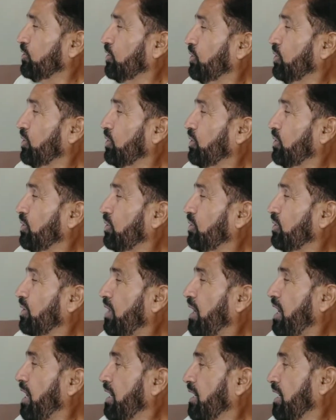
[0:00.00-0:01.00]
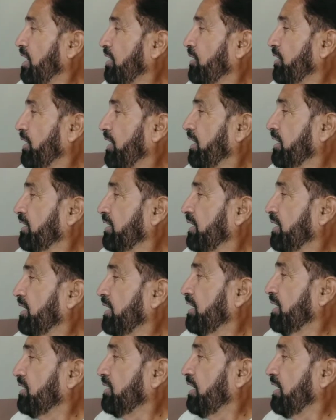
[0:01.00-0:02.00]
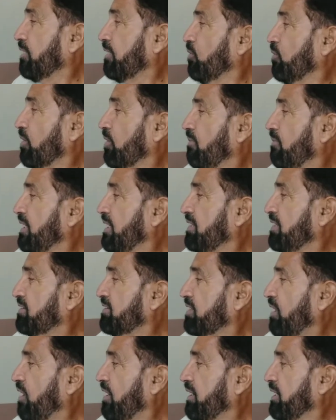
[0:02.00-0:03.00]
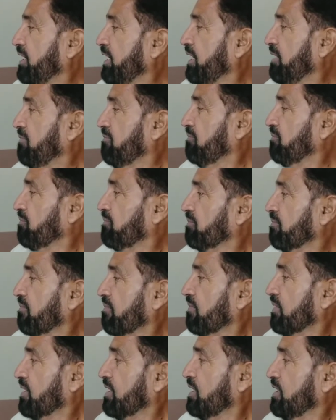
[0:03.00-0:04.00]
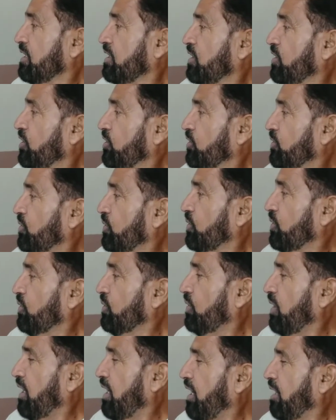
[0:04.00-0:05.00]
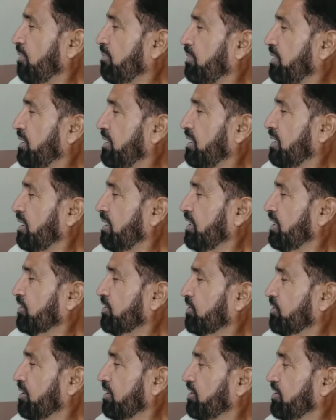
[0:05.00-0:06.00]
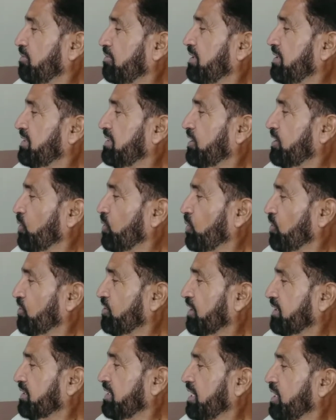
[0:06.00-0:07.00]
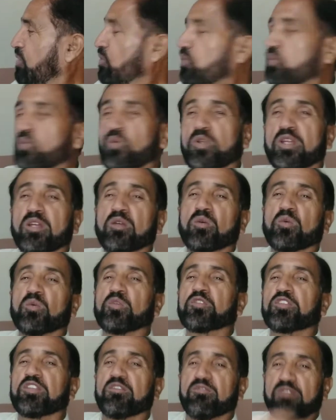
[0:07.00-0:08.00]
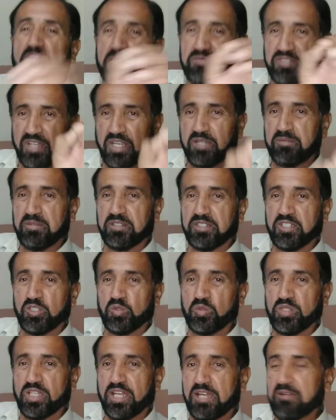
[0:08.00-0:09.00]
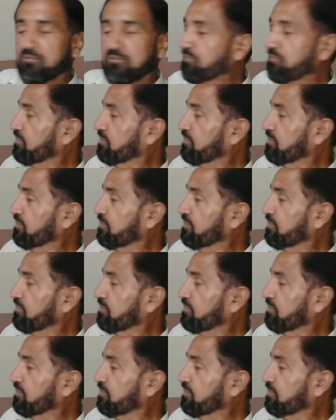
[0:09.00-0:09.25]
जो ऑनलाइन ट्रेडिंग दे रहे हैं ये एक मुकम्मल लिस्ट आ रही है तो आप इस इसमें से ढूंढ सकते हैं उन्होंने उसकी वेबसाइट भी दी हुई है